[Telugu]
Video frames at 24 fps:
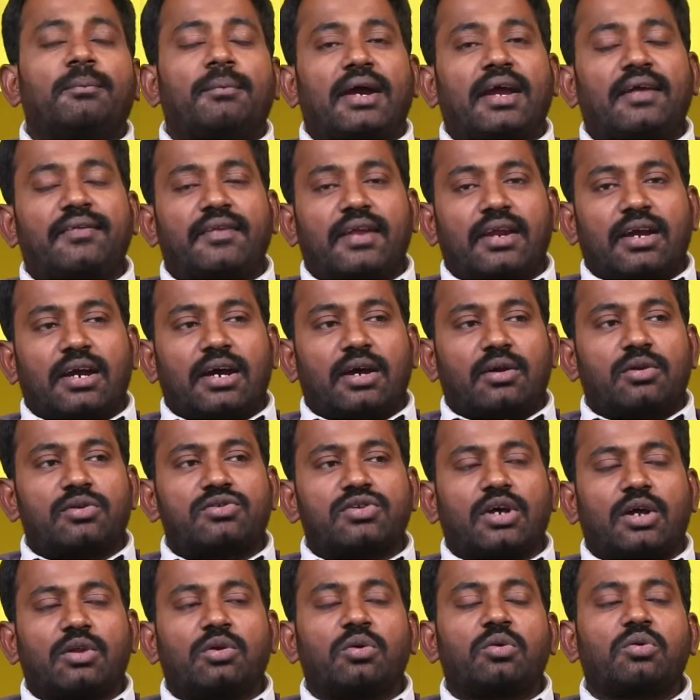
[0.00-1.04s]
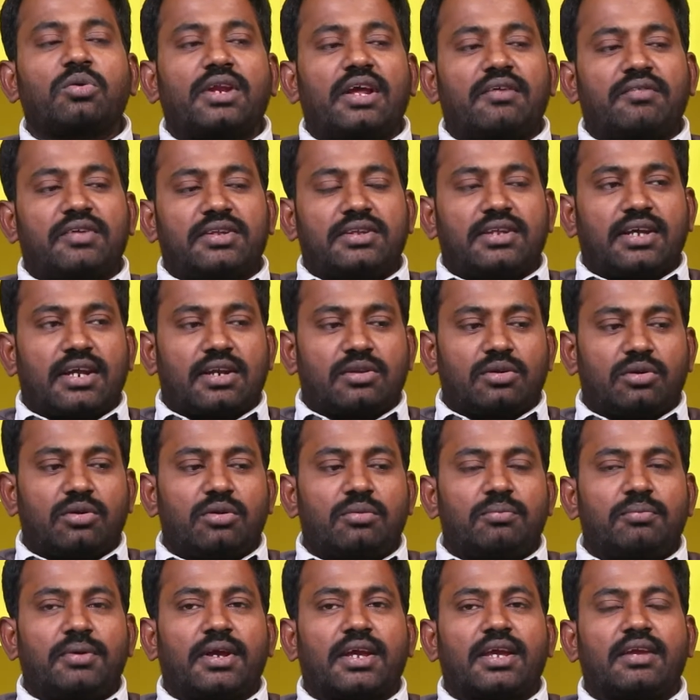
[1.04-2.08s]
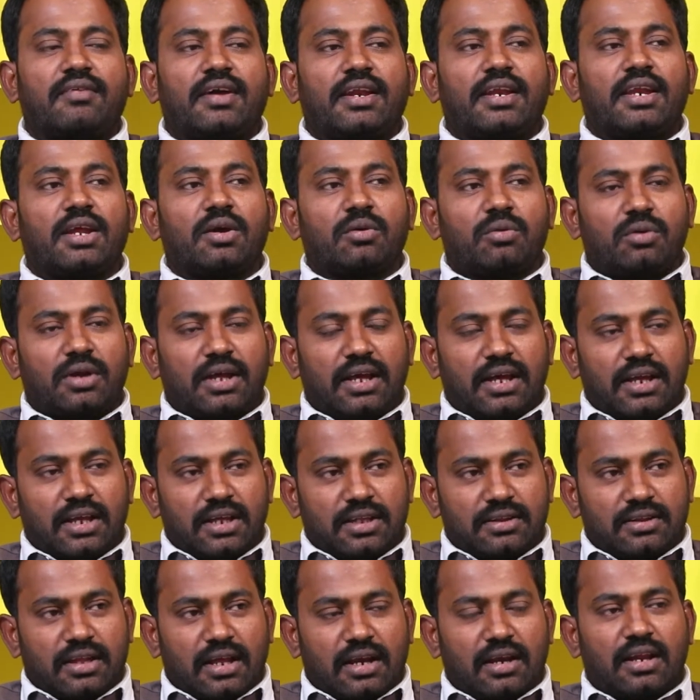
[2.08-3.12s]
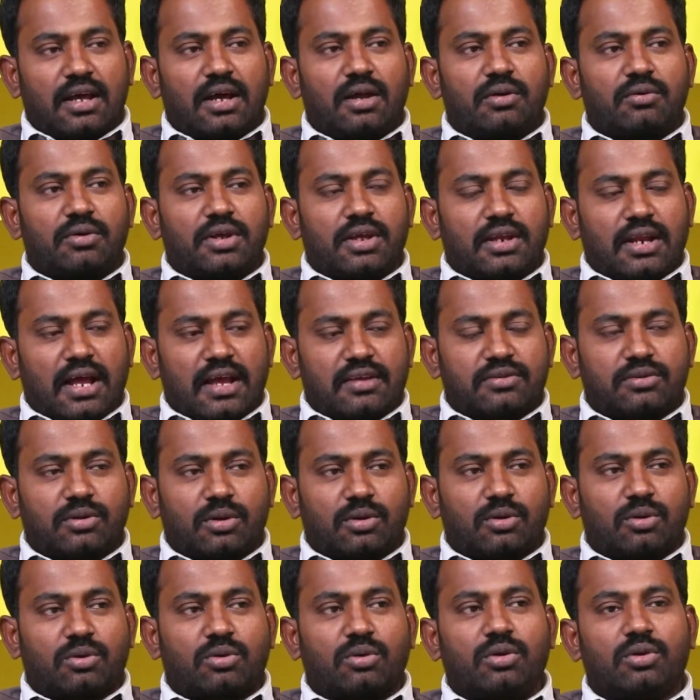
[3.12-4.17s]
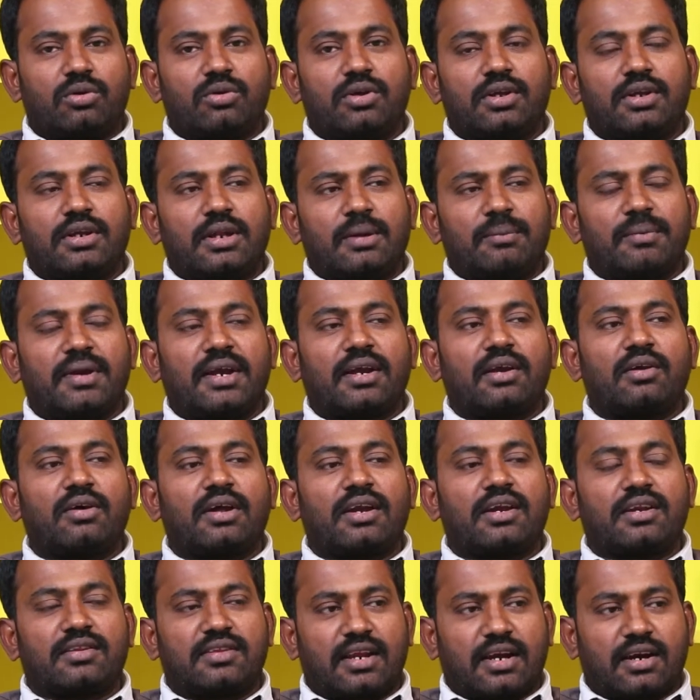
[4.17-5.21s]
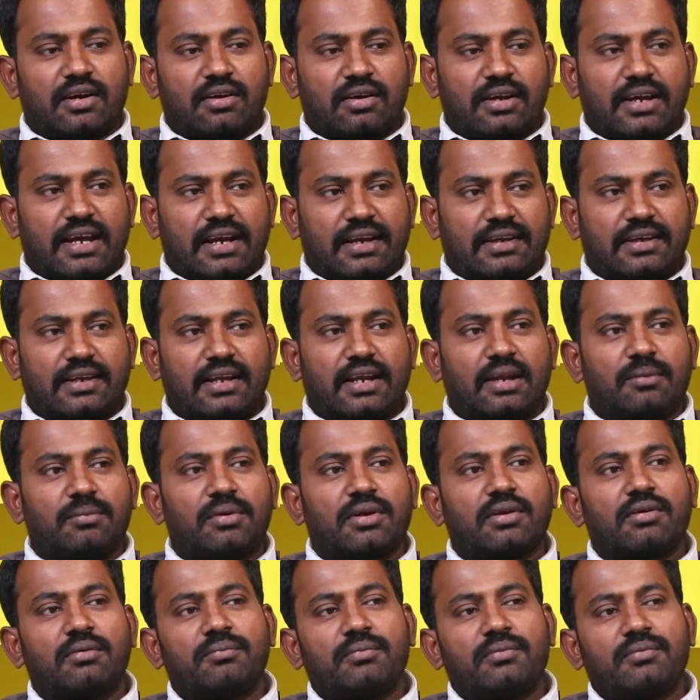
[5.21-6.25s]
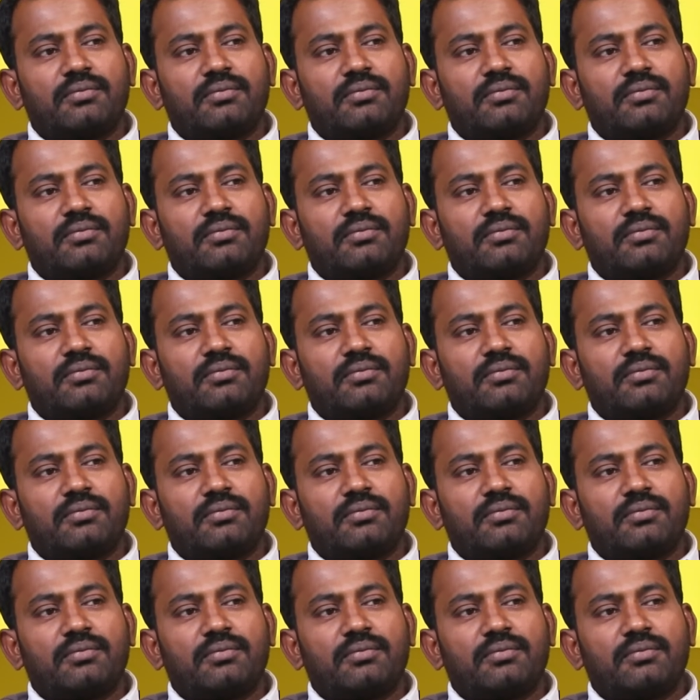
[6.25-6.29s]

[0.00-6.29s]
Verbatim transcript: మహేందర్ గారు చదువుకునే విద్యార్థులు మీకు ఇవన్నీ కూడా ఈ ధర్నాలు ఈ రాస్తా రోకోలు ఈ డిమాండ్లు అనేది తిరగడం కరెక్టేనా మీరు